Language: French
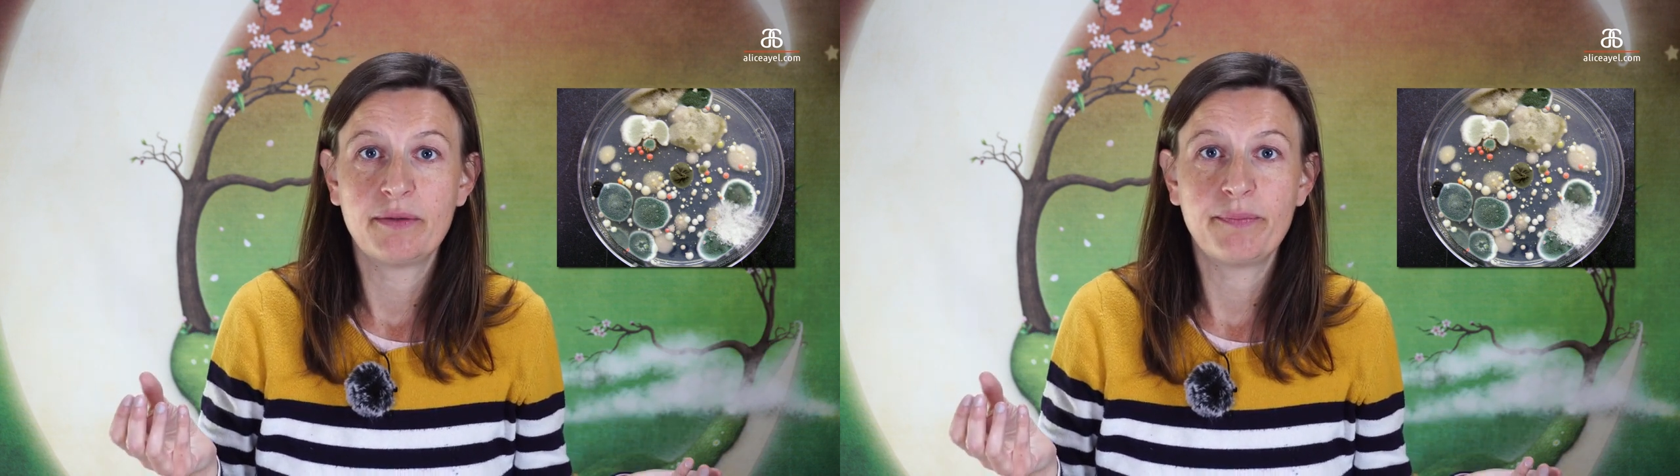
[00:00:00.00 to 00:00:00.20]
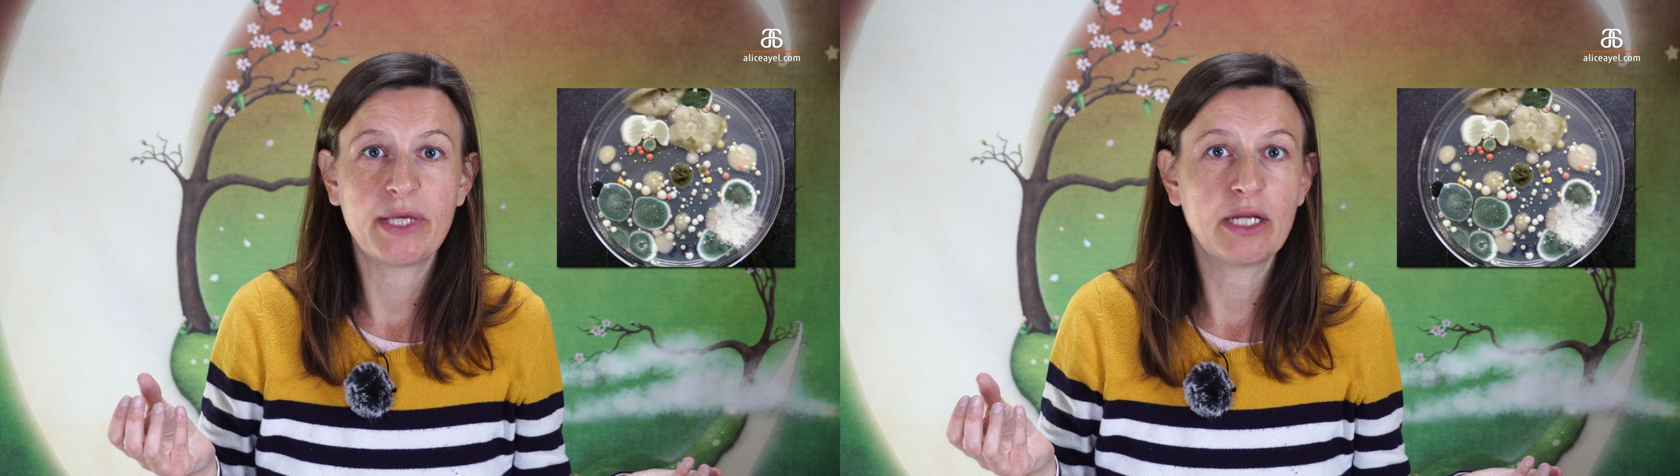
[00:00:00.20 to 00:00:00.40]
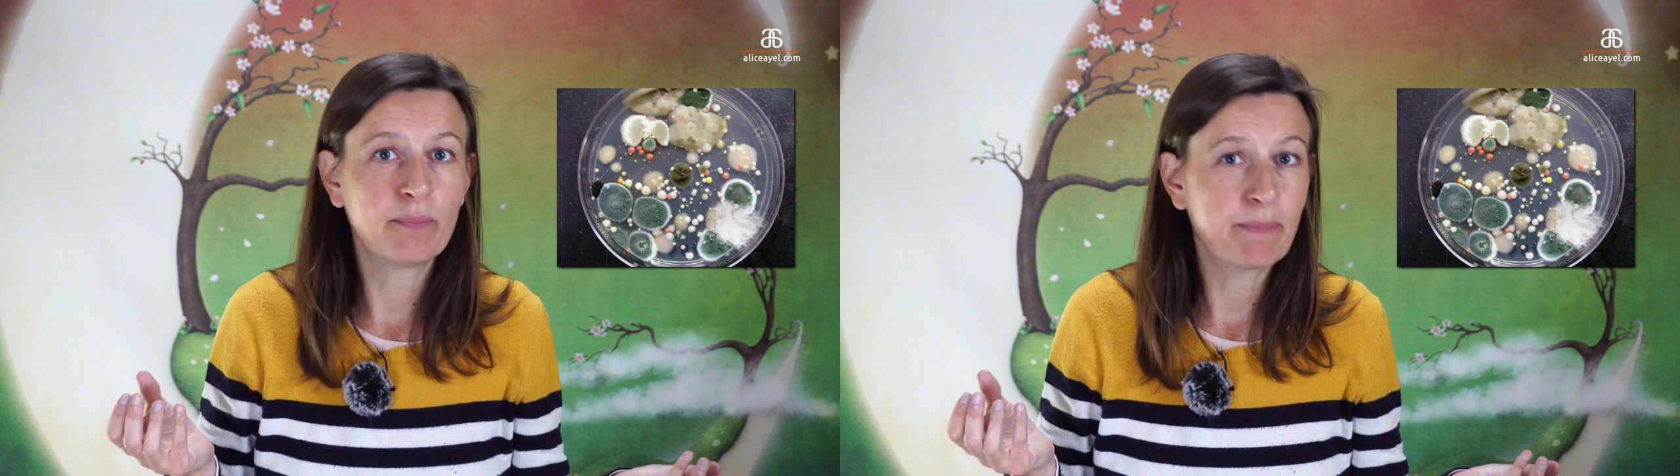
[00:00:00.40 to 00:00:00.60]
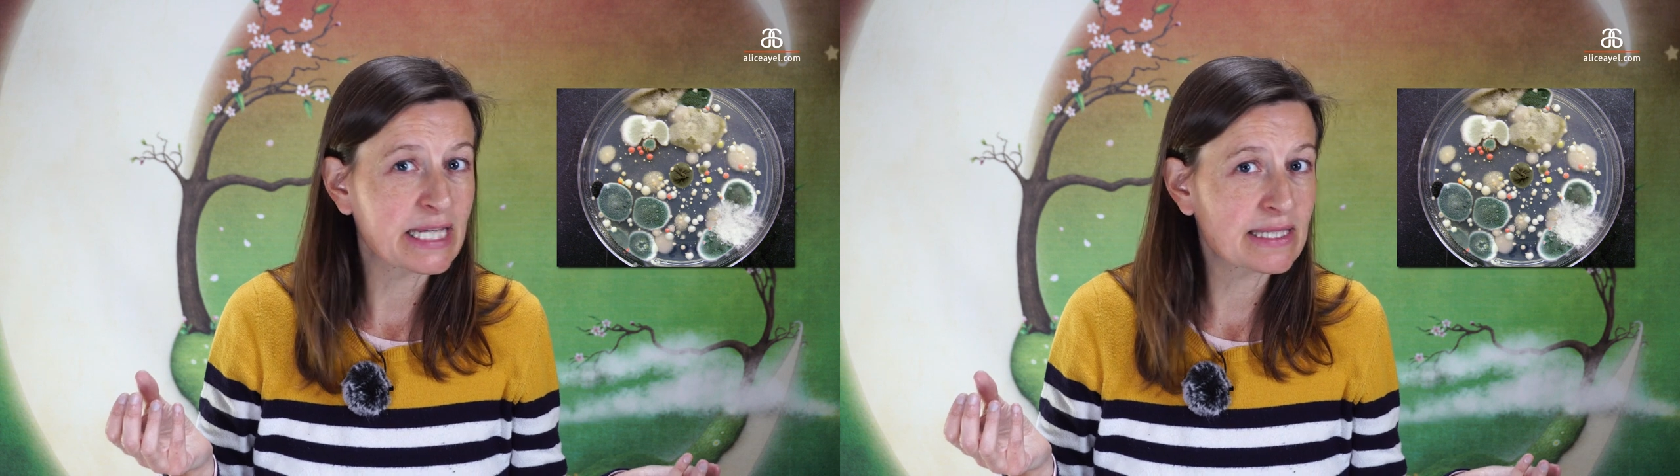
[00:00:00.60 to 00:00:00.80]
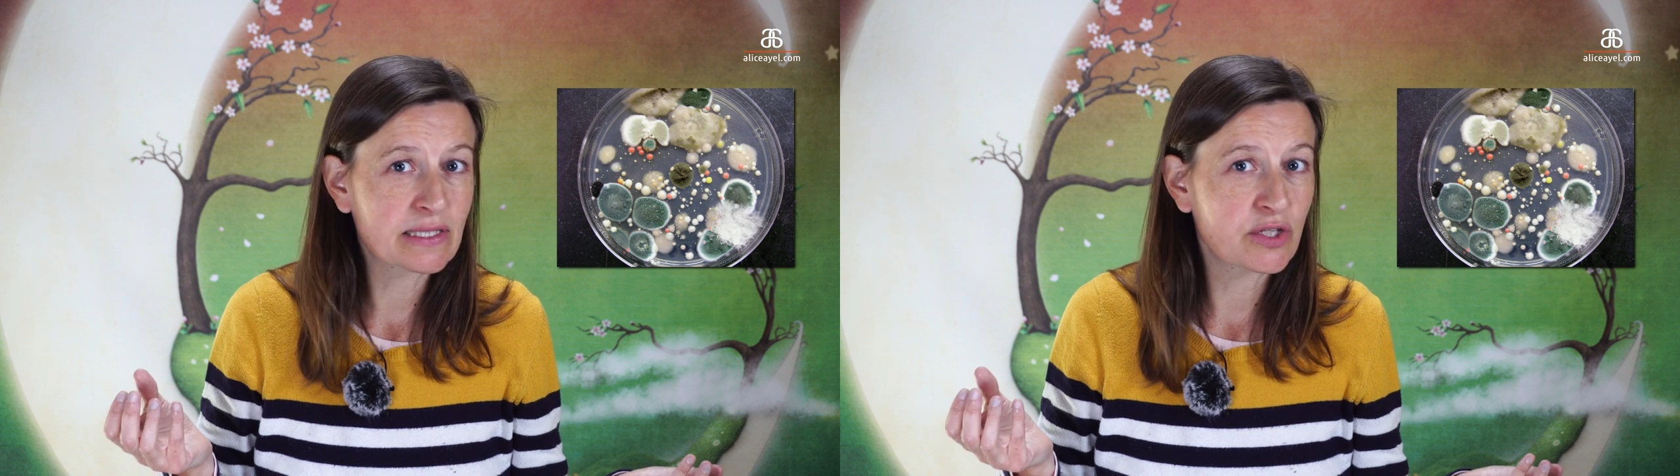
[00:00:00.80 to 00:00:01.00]
Mais le
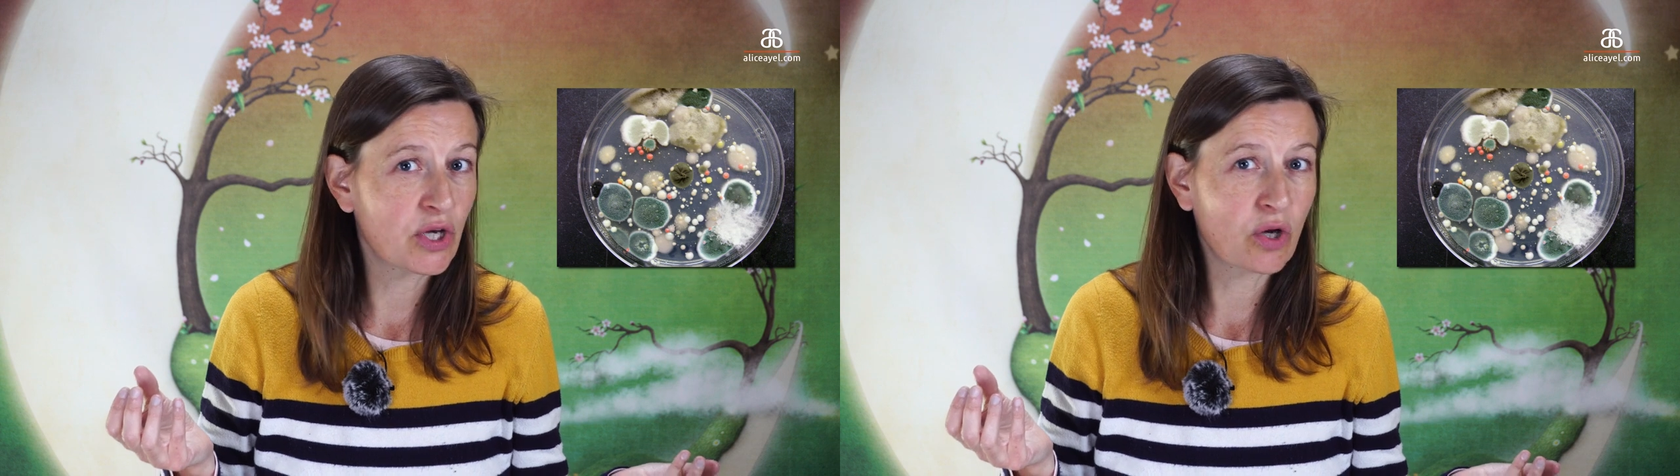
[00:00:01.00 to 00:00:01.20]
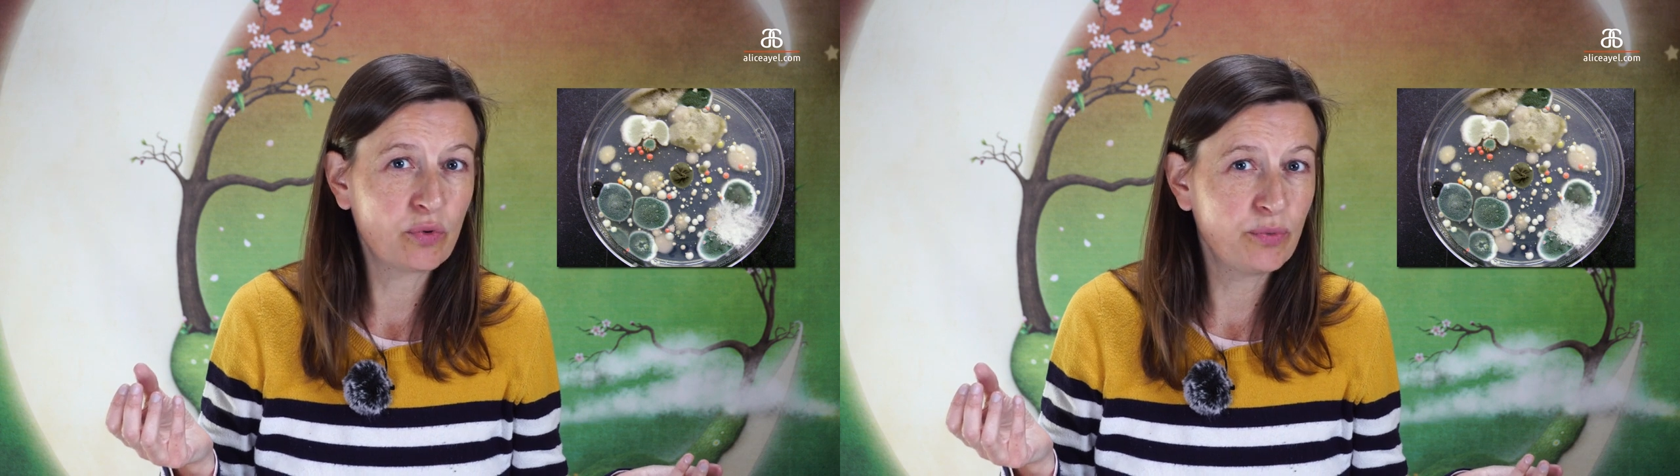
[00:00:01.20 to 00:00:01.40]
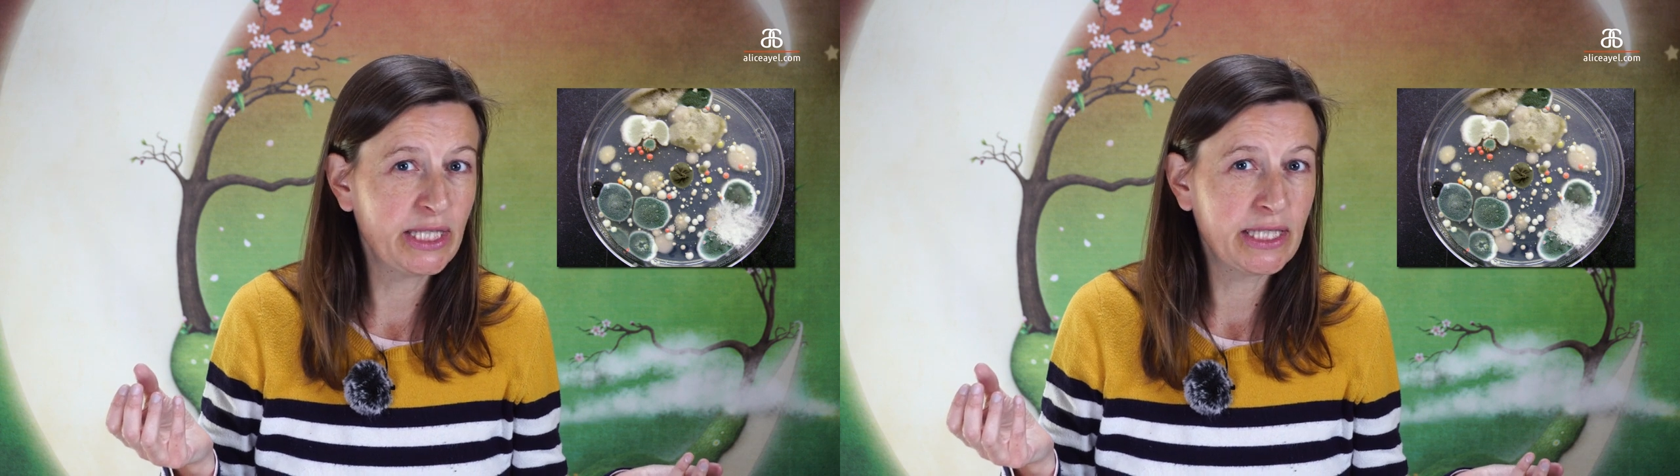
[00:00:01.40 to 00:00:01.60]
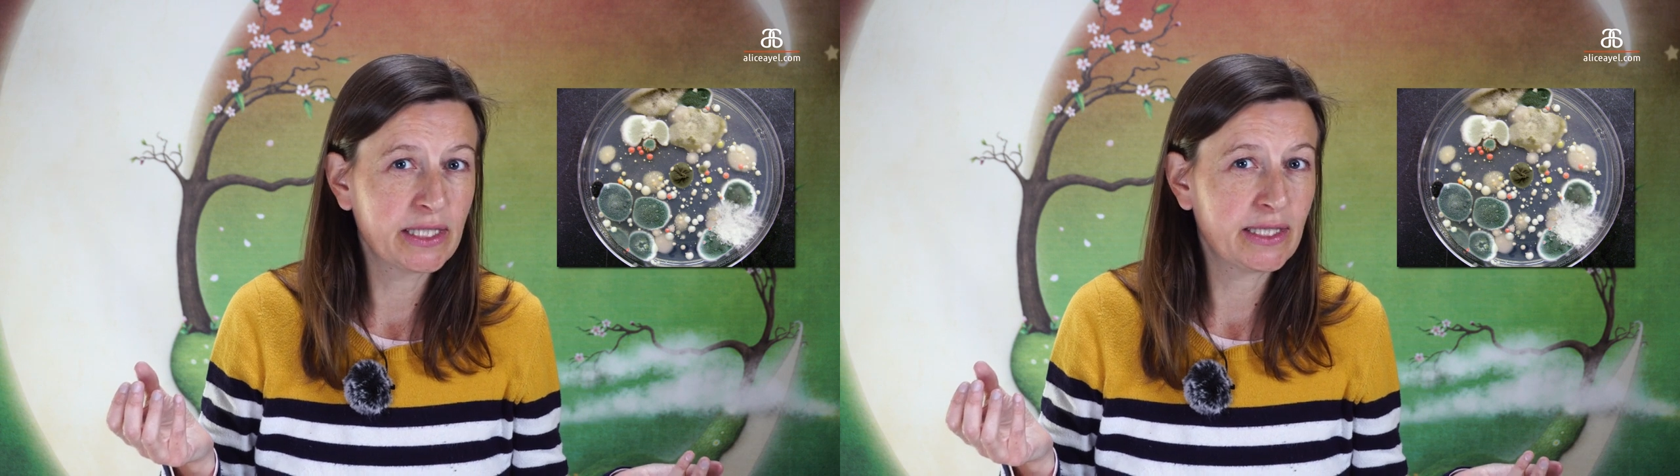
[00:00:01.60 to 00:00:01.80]
pasteur, lui,